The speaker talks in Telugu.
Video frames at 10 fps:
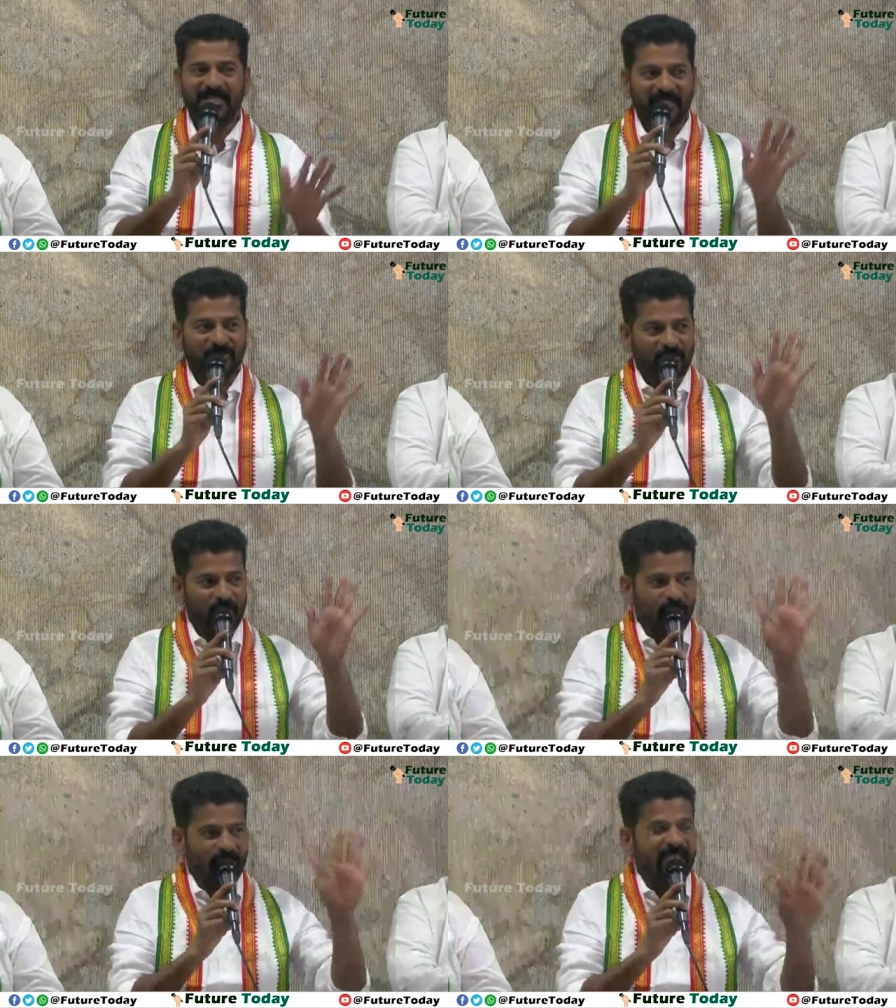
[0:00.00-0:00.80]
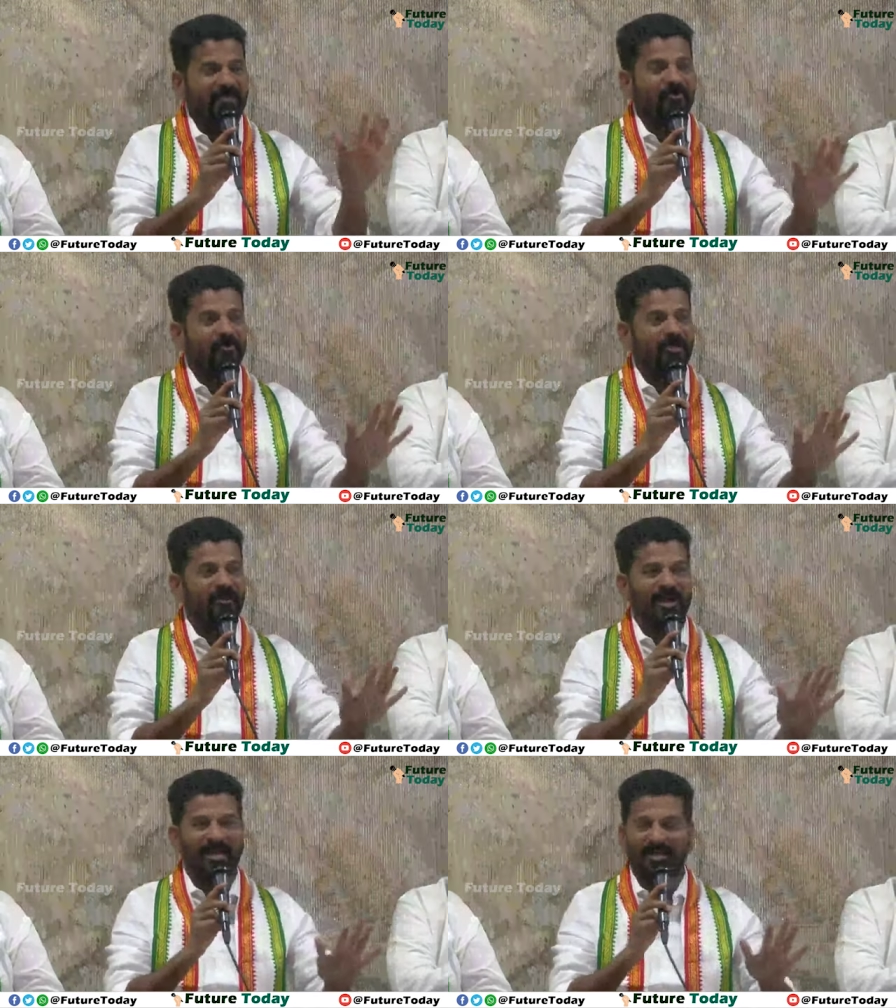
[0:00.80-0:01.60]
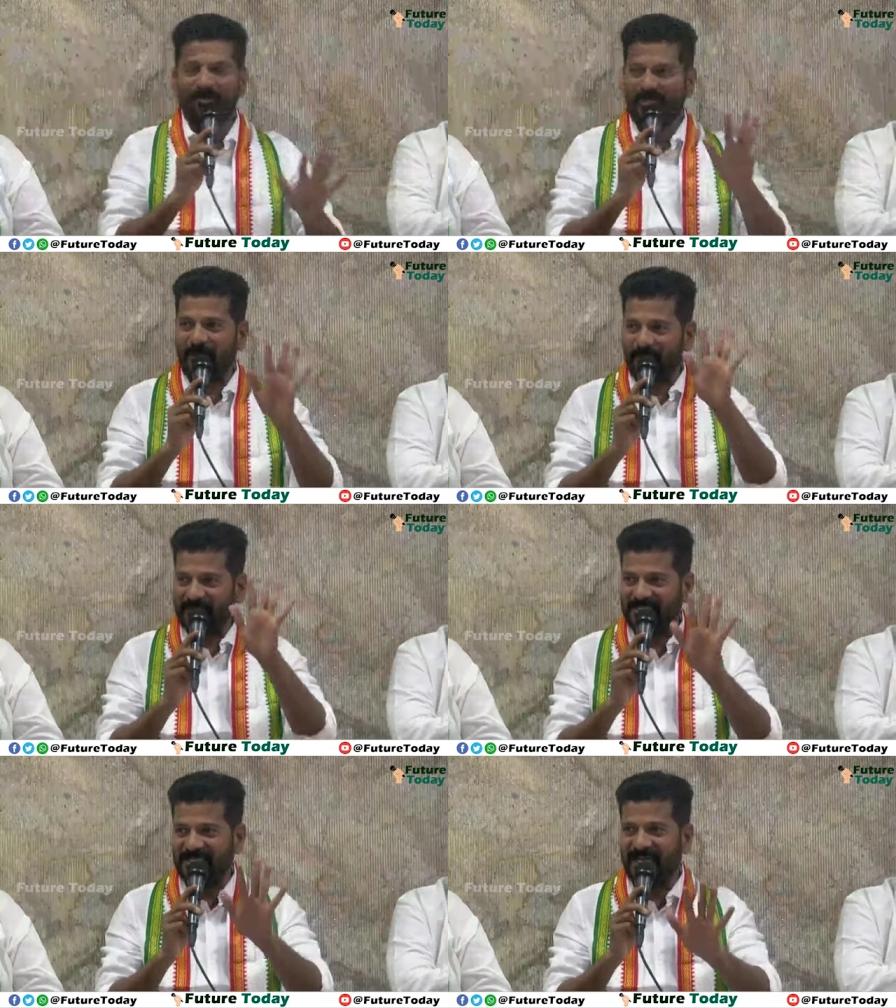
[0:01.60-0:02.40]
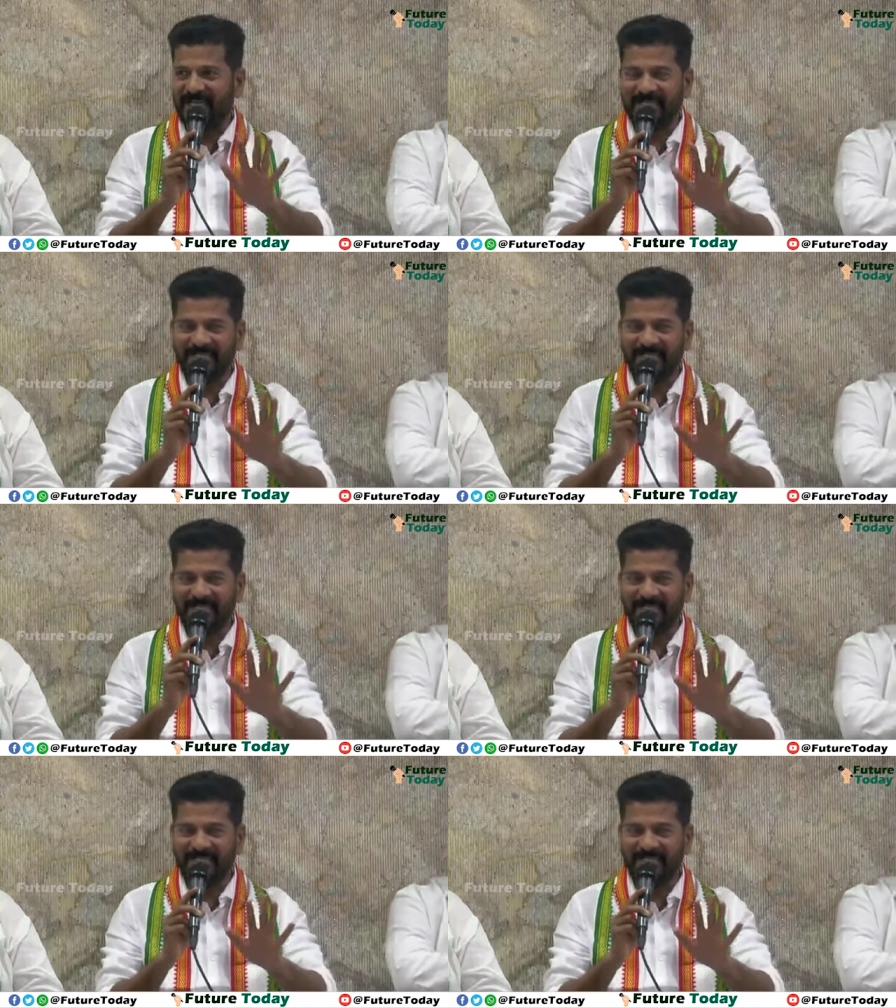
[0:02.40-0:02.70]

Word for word: ఇందులో ఇరుక్కున్న వాళ్ళను తప్పించడానికి